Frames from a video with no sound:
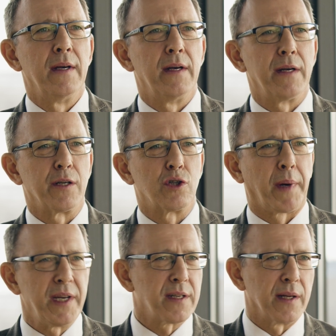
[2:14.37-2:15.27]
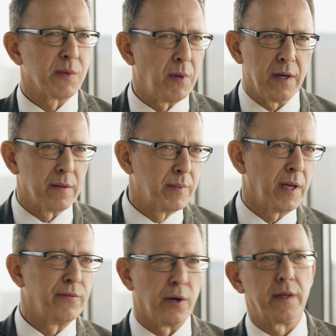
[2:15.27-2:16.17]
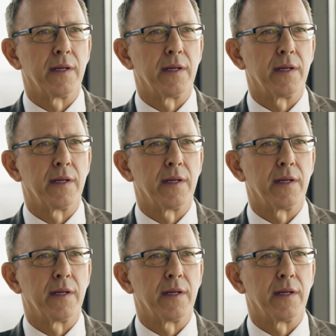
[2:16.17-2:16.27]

Man spricht dann zwar davon,